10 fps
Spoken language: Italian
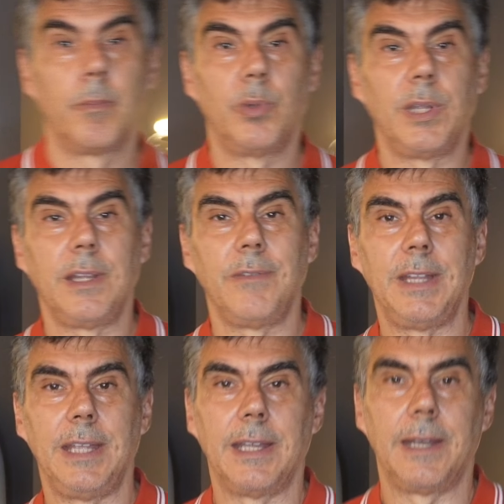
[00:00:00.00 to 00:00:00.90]
potete
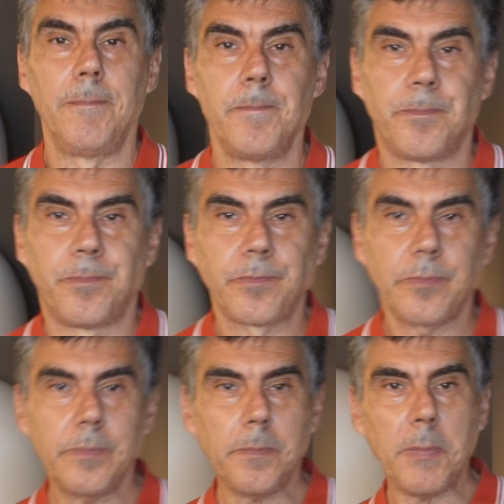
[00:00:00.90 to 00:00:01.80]
vedere
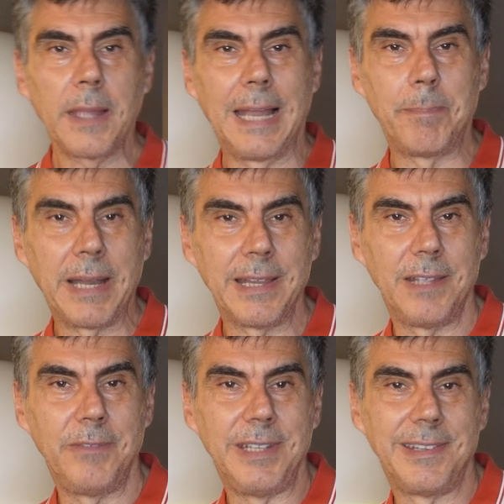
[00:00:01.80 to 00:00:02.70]
la parte
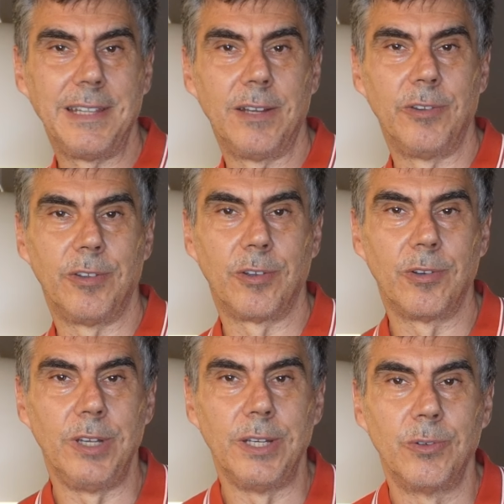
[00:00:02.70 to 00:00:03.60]
a vista dello
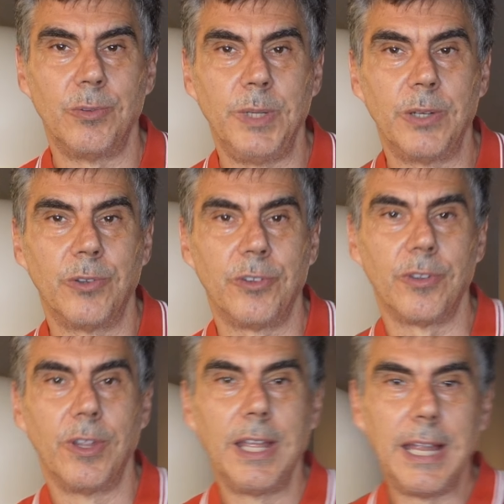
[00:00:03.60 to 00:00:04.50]
zoccolino
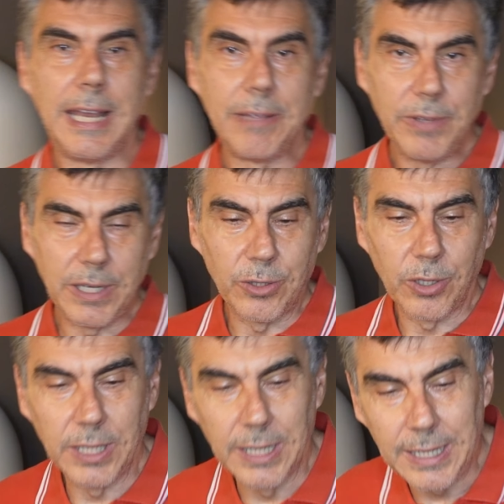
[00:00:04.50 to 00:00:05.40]
luminoso. La
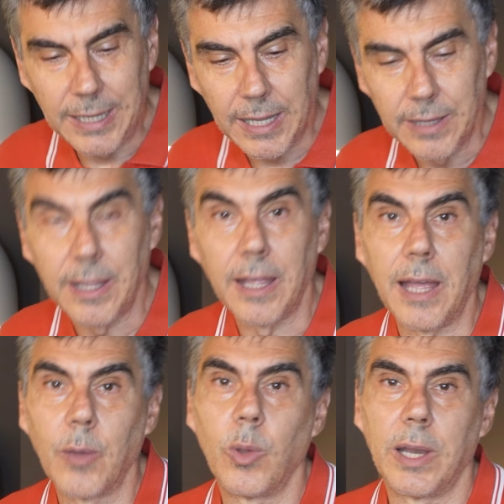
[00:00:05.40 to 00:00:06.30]
feritoia inclinata
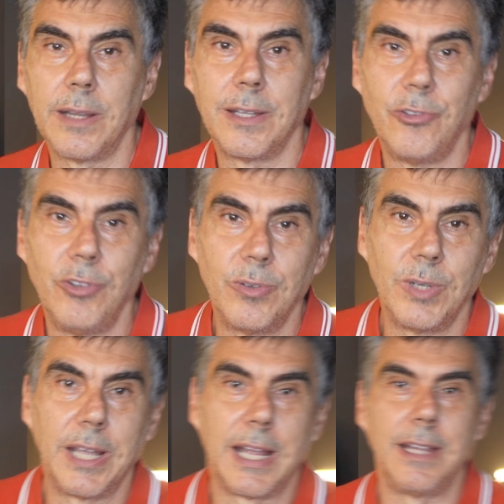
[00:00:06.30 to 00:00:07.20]
a
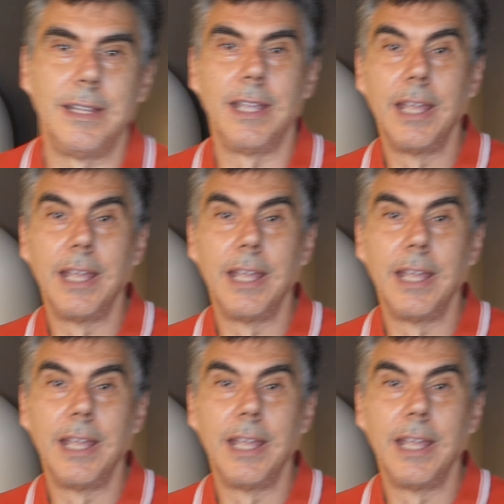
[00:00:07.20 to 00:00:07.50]
45 gradi